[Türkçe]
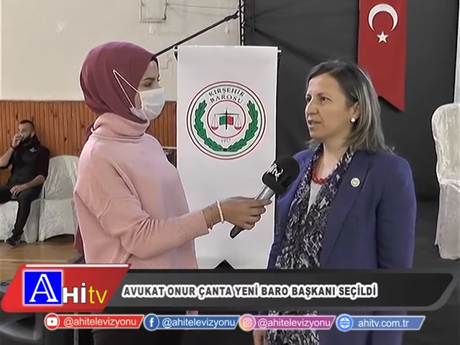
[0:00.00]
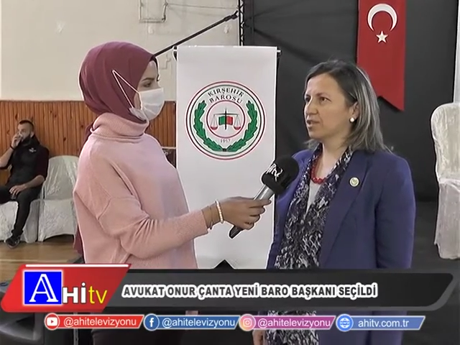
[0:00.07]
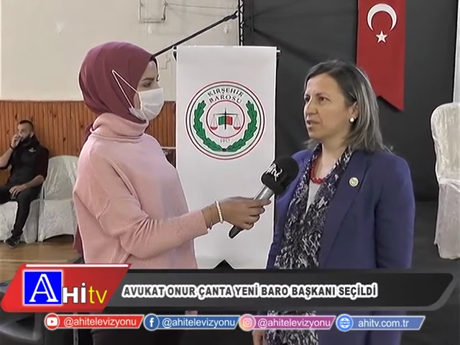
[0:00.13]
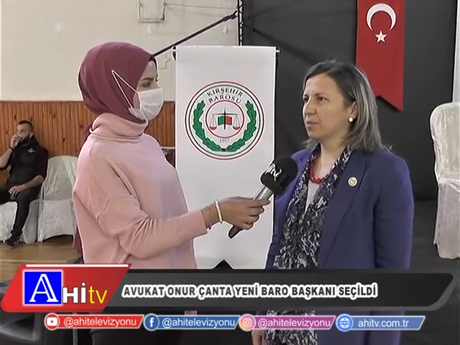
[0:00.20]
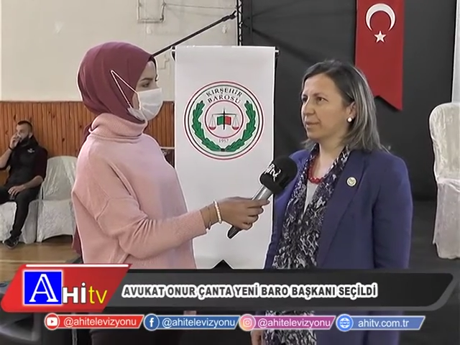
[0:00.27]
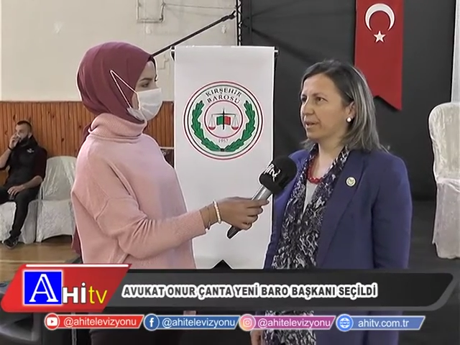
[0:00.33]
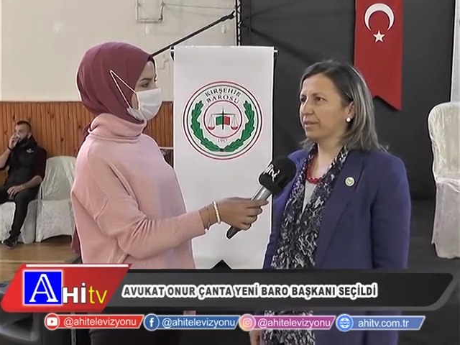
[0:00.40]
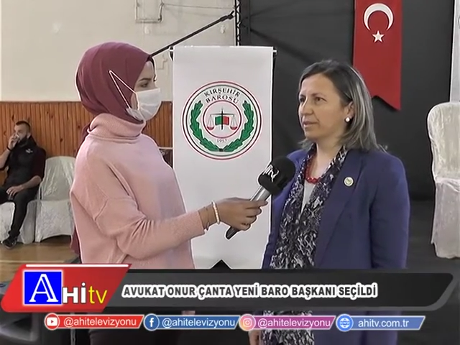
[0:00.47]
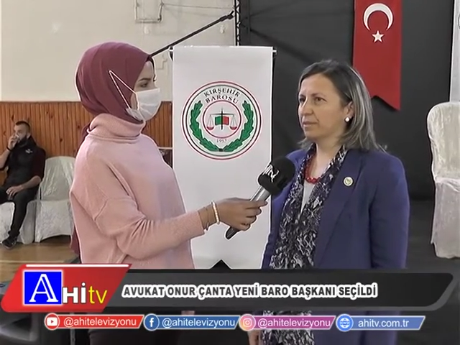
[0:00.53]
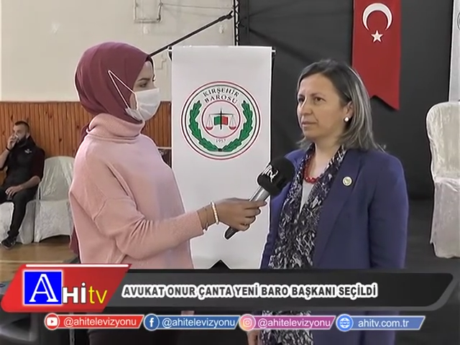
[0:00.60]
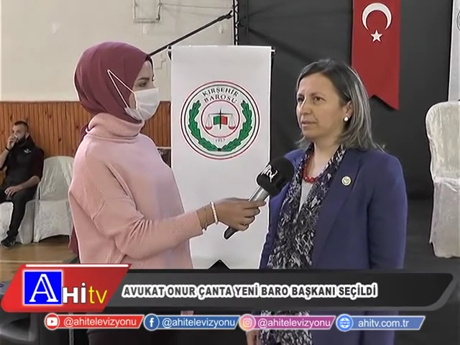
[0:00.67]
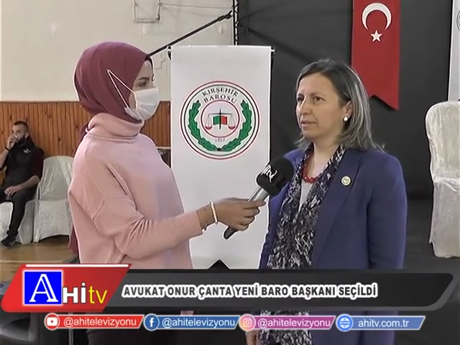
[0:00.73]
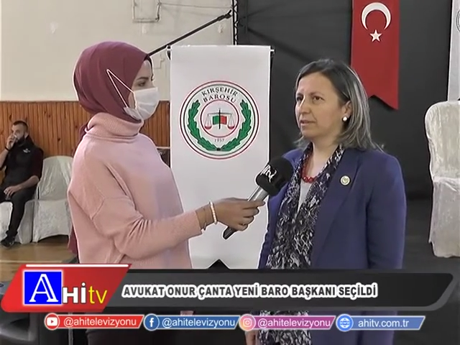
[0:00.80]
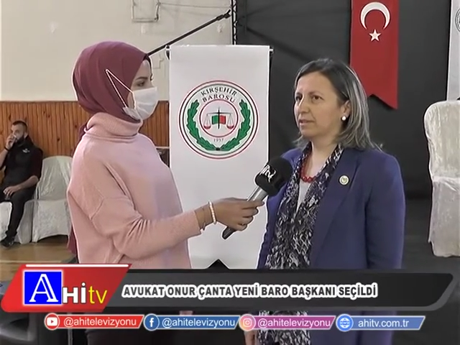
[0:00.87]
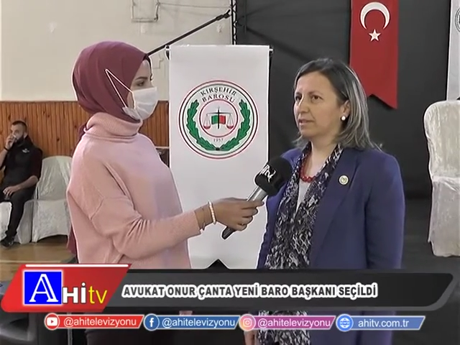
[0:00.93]
ancak
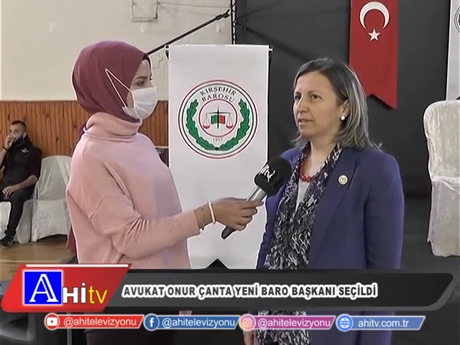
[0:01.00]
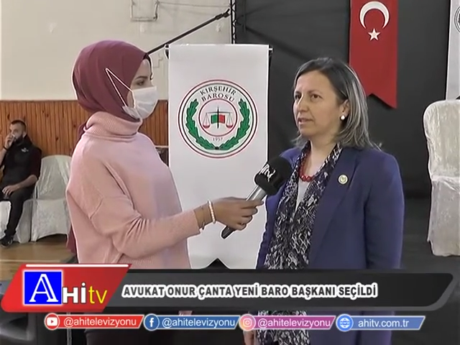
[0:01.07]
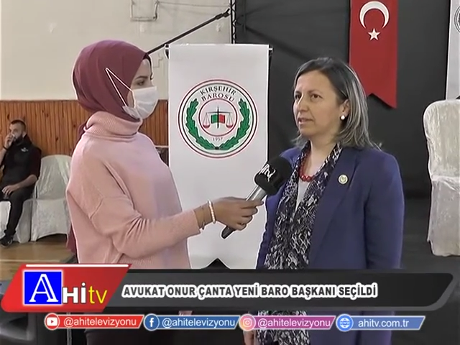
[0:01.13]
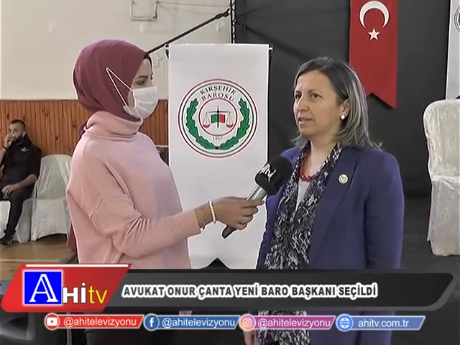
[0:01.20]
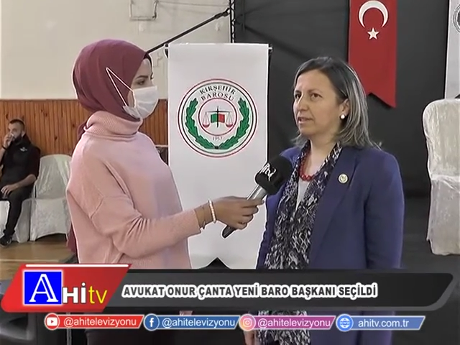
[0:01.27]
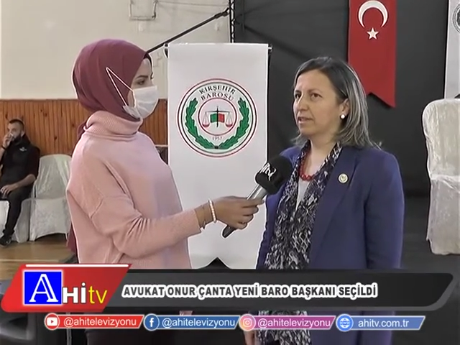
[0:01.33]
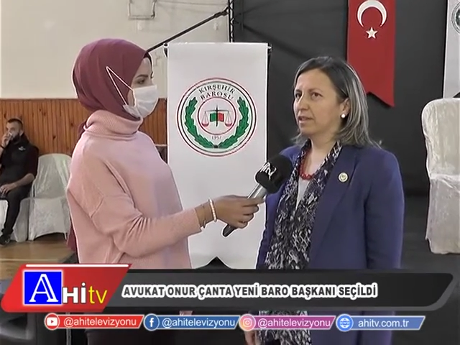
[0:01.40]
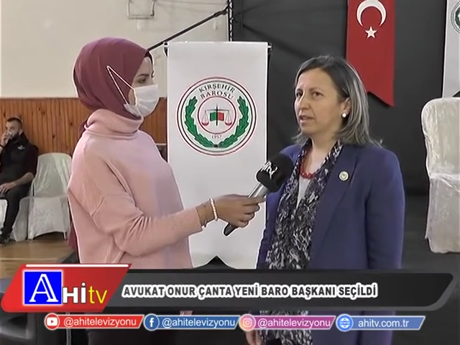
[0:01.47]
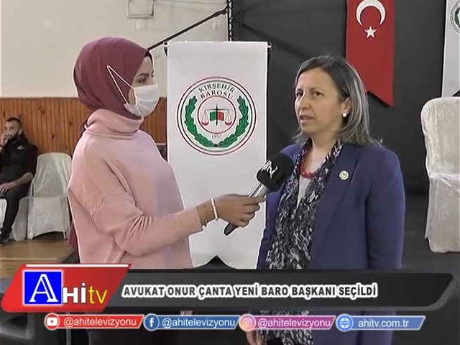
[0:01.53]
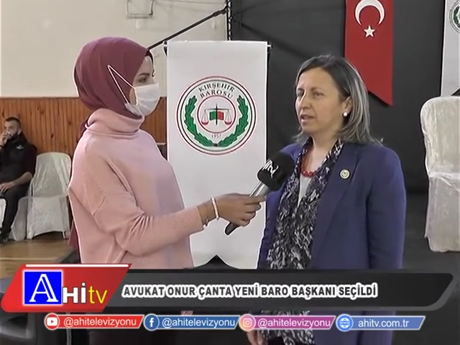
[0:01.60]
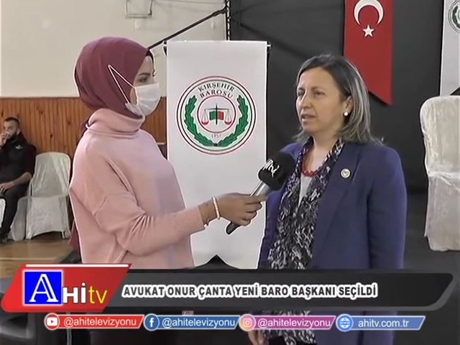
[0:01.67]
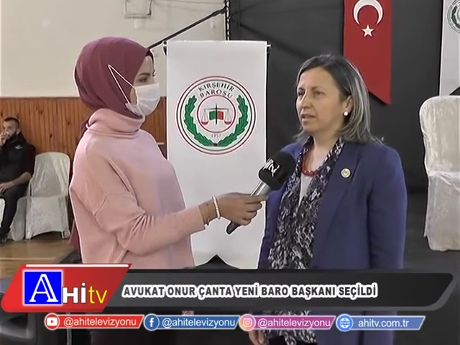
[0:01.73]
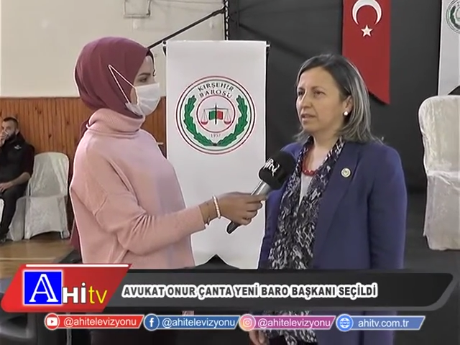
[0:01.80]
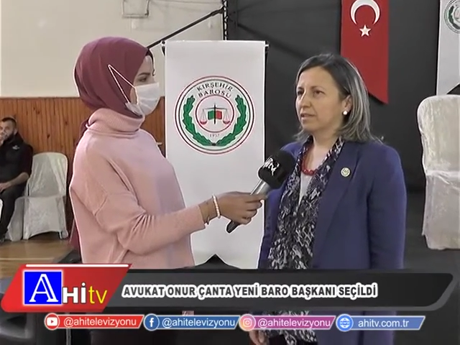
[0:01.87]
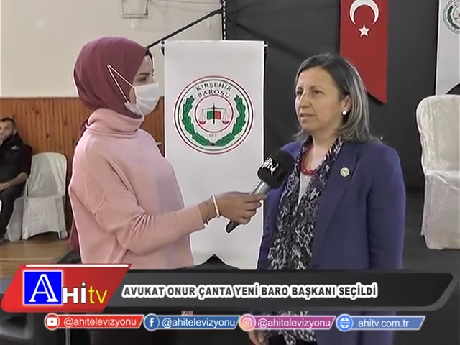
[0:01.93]
pandemi nedeniyle
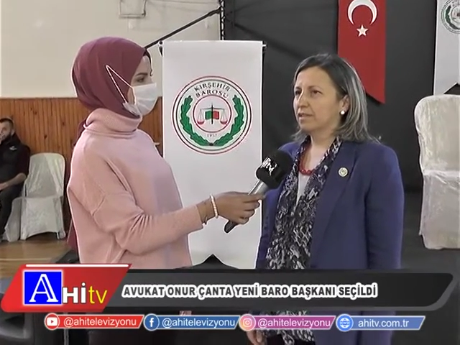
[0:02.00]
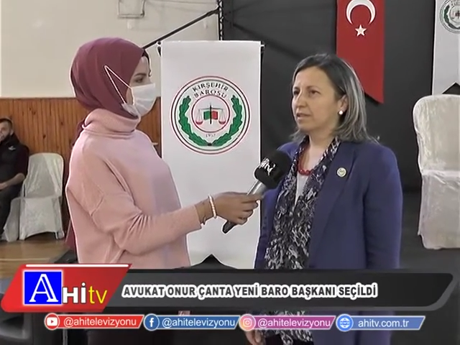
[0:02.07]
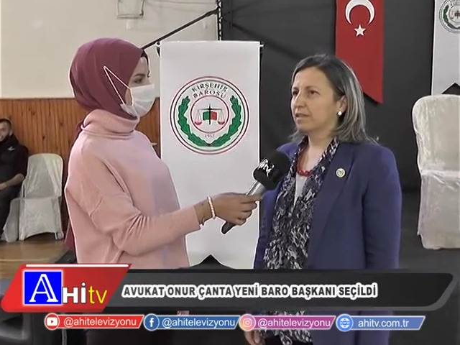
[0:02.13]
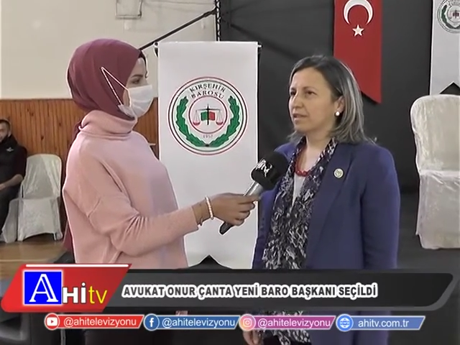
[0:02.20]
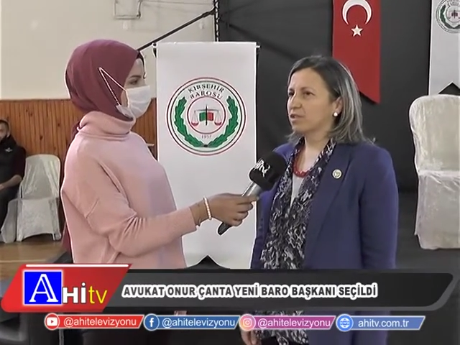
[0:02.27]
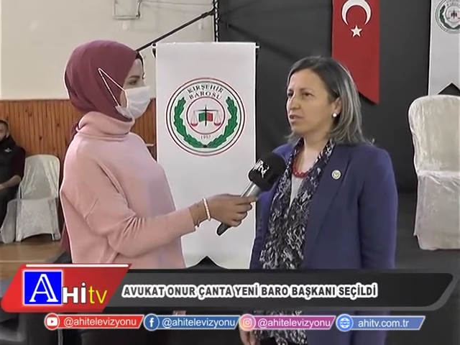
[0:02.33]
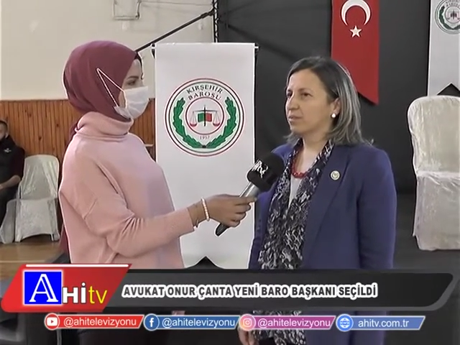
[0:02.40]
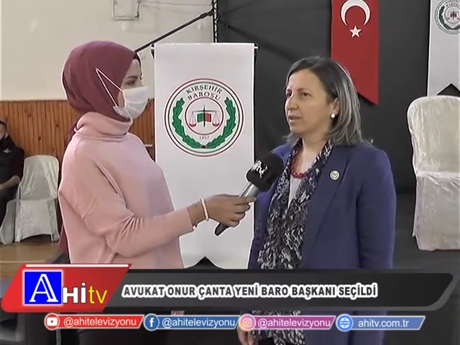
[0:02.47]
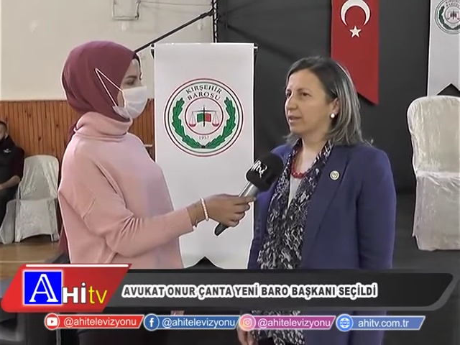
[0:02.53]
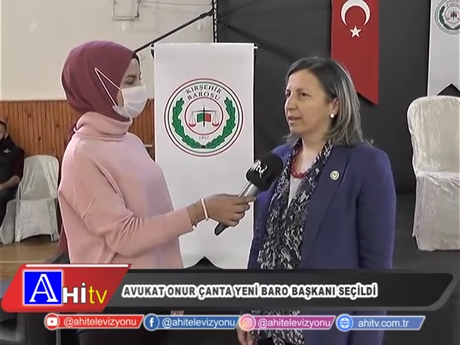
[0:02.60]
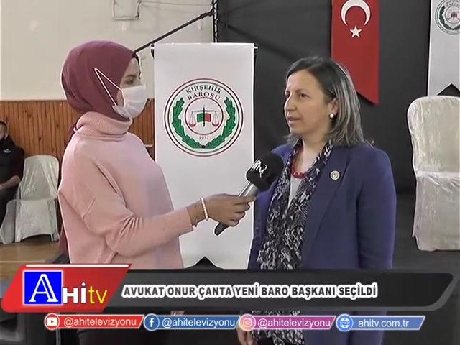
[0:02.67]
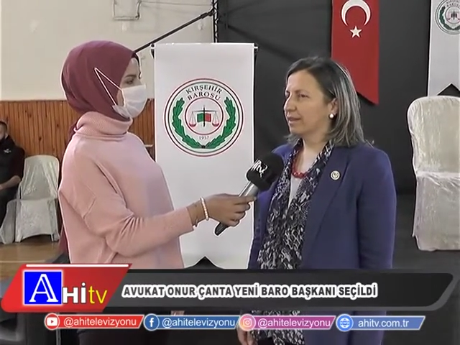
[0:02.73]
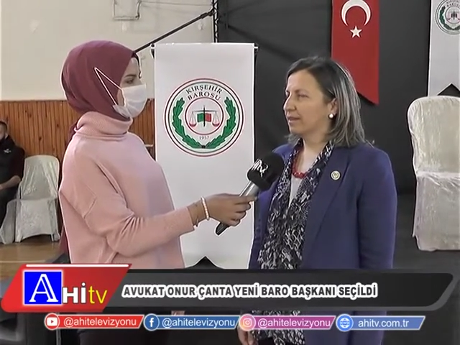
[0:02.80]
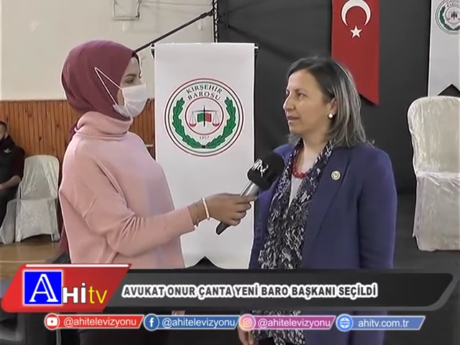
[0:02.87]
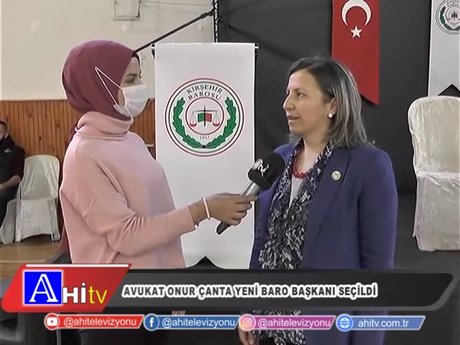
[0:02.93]
e, seçimler
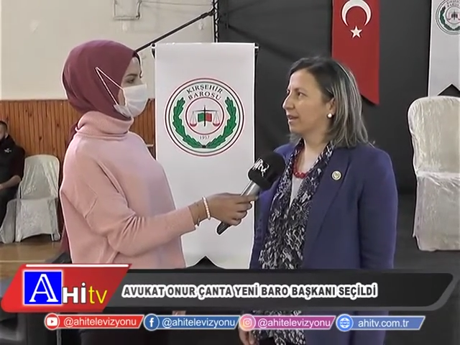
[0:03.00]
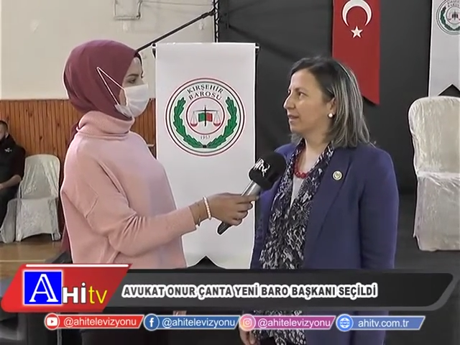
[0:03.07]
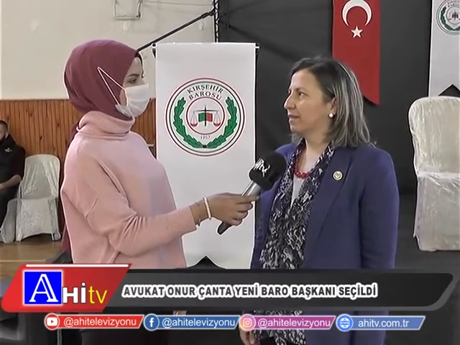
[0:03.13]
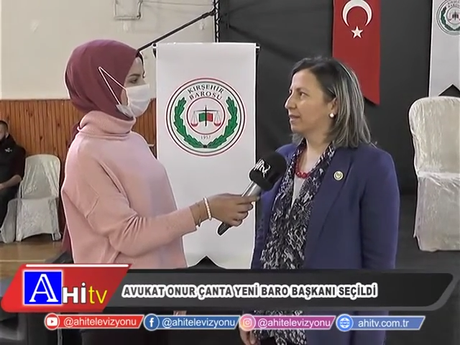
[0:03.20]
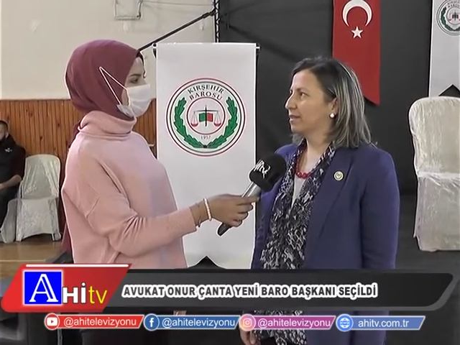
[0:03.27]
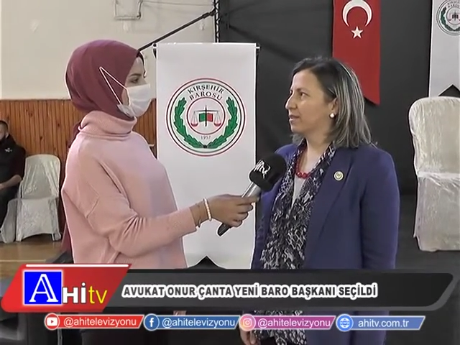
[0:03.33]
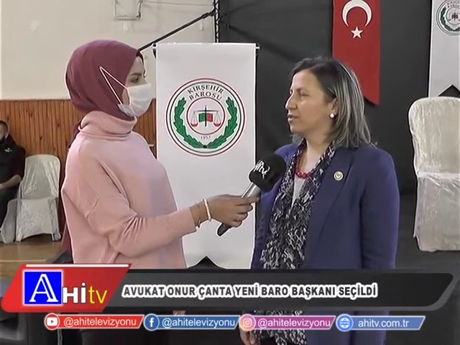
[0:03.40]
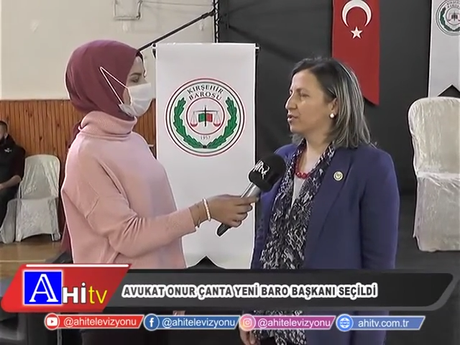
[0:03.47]
ertelendiği